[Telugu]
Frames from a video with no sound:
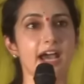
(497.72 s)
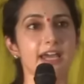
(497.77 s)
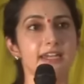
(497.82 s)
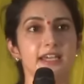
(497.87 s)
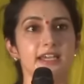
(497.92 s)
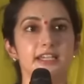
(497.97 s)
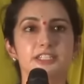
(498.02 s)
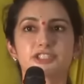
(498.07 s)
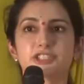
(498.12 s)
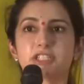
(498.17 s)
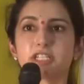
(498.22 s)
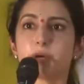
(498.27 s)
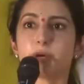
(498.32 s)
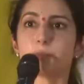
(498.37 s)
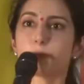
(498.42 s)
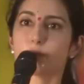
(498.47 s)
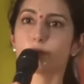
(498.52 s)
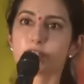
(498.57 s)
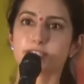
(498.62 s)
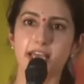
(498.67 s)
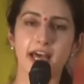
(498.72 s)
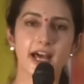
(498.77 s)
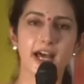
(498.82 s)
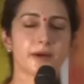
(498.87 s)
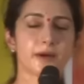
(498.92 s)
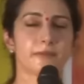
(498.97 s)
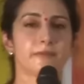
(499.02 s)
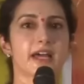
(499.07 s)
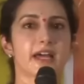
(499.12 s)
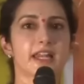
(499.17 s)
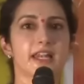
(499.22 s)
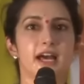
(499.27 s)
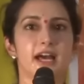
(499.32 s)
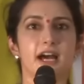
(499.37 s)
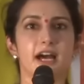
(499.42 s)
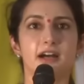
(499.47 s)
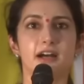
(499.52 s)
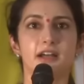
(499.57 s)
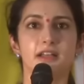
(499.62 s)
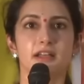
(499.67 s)
ఆయన ఇచ్చిన ప్రోత్సాహం వల్ల
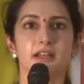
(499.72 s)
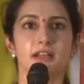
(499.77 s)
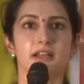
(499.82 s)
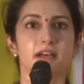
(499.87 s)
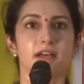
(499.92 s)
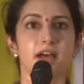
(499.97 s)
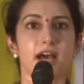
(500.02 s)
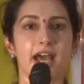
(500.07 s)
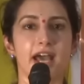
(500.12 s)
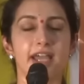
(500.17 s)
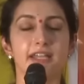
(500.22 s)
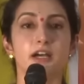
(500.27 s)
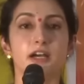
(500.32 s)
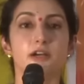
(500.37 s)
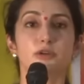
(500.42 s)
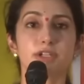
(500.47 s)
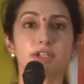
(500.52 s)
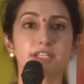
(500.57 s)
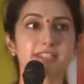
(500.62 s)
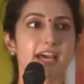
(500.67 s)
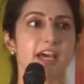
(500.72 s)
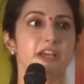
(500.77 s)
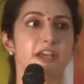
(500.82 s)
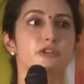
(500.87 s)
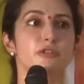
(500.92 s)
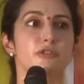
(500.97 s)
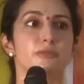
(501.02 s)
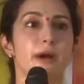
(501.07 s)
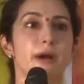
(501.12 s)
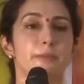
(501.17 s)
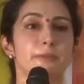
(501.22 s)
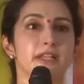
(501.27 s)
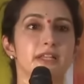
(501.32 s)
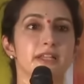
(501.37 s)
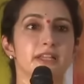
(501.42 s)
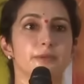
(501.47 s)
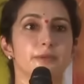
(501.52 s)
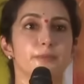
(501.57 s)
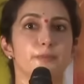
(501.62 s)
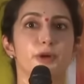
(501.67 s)
ఆయన కొన్నిసార్లు
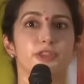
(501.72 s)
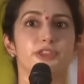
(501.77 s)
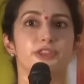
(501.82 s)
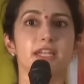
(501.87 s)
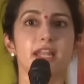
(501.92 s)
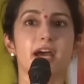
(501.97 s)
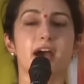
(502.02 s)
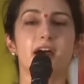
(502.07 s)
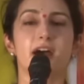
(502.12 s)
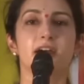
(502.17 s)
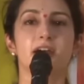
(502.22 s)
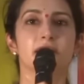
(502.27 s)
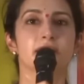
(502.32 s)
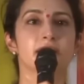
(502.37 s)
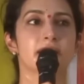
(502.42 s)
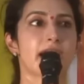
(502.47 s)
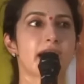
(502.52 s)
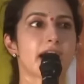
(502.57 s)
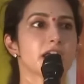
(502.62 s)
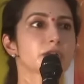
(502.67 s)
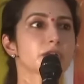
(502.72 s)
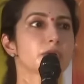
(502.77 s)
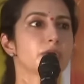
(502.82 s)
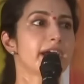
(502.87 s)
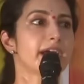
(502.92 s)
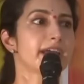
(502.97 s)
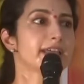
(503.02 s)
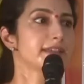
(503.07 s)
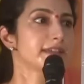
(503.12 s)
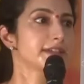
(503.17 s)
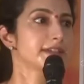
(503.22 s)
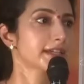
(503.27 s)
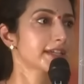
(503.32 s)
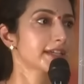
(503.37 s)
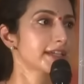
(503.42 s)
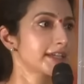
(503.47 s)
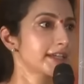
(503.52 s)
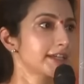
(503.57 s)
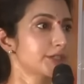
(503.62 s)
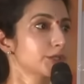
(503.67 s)
మమ్మల్ని పొద్దున నాలుగు
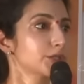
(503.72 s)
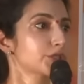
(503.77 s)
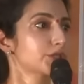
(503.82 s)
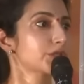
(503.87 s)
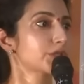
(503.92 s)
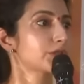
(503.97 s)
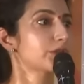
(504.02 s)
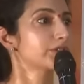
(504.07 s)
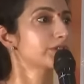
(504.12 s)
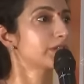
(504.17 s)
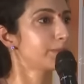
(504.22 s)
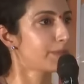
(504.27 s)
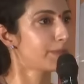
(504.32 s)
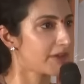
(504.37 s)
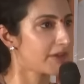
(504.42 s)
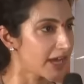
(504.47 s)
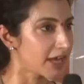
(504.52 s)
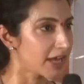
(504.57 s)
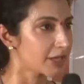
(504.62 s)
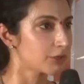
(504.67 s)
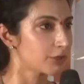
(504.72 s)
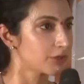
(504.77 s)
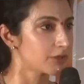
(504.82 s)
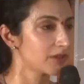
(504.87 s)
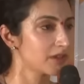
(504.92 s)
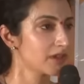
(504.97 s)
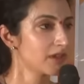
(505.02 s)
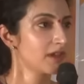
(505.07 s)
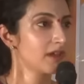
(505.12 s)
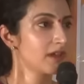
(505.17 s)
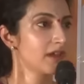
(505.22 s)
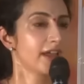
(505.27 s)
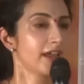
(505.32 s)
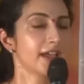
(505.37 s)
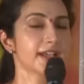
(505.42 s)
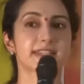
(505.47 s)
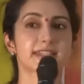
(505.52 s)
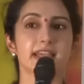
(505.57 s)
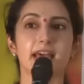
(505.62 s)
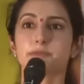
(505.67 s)
ఐదింటికి ట్యూషన్లో దింపేవారు
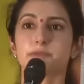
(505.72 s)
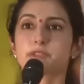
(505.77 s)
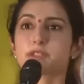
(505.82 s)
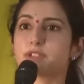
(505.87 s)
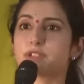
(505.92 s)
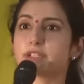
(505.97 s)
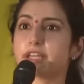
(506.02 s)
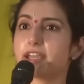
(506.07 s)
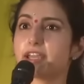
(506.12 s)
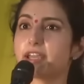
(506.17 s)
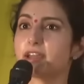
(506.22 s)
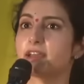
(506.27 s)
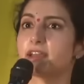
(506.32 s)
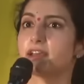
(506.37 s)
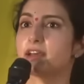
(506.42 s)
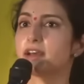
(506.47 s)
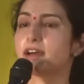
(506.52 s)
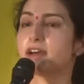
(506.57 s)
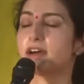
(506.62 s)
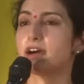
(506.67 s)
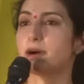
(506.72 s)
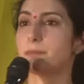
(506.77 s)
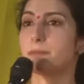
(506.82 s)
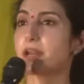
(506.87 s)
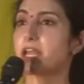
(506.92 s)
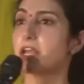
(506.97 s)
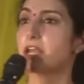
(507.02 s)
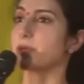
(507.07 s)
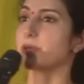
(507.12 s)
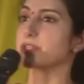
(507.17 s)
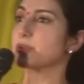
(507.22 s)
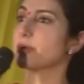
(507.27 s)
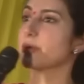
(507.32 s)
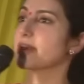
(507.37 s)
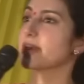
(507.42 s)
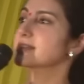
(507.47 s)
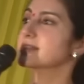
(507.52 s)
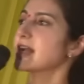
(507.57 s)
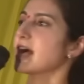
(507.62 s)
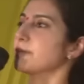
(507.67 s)
ఎగ్జామ్స్ ఉంటే ప్రేమతో
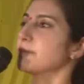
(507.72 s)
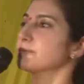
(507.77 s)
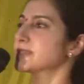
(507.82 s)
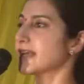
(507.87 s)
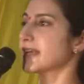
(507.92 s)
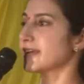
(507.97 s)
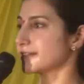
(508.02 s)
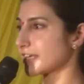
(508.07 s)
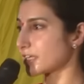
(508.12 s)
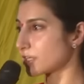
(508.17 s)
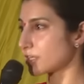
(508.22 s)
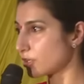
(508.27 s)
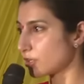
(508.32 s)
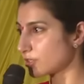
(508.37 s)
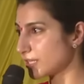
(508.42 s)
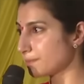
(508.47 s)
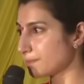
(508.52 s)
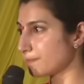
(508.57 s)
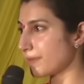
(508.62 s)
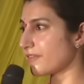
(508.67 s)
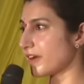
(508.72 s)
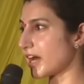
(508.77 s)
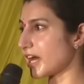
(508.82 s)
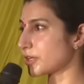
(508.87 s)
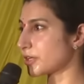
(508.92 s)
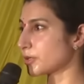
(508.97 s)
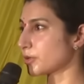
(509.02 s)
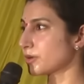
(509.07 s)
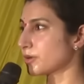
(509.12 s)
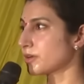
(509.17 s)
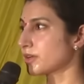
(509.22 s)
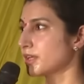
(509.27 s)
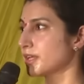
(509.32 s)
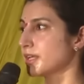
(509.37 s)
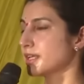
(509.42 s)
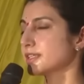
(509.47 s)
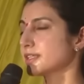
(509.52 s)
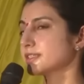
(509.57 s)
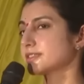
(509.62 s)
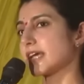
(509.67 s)
ఎగ్జామ్ సెంటర్లో దింపేవారు
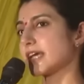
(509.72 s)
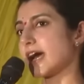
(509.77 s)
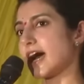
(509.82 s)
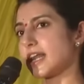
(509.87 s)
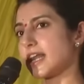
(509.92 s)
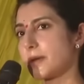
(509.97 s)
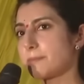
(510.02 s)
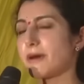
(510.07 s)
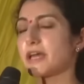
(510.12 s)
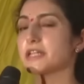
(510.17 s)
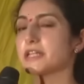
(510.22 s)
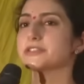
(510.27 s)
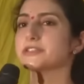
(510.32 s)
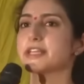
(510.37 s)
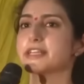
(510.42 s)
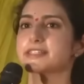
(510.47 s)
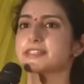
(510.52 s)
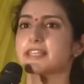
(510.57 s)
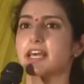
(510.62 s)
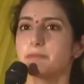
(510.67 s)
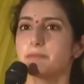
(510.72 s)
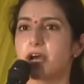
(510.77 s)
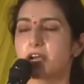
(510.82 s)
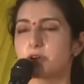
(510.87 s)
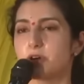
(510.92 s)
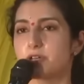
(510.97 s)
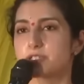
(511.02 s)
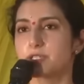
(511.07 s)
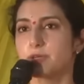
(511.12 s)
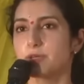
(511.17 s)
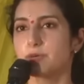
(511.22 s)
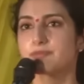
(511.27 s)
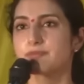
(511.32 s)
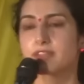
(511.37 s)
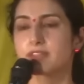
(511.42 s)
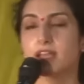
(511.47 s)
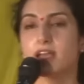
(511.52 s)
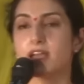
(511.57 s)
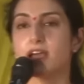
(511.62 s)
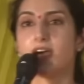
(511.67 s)
చాలా పనులు చేశారు మా కోసం
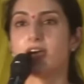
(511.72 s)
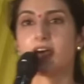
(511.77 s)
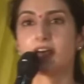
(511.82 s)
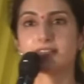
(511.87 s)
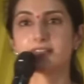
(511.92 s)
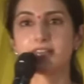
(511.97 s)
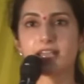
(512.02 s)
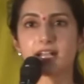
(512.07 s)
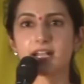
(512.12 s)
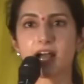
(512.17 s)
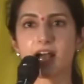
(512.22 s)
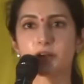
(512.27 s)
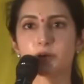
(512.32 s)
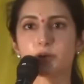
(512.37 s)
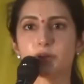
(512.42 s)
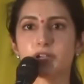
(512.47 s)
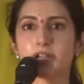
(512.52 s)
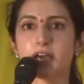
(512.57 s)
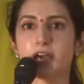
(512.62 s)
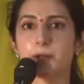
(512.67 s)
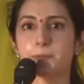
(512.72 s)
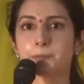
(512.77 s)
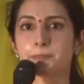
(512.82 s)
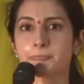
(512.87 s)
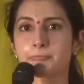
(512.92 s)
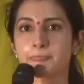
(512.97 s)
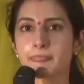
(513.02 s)
అదే కాకుండా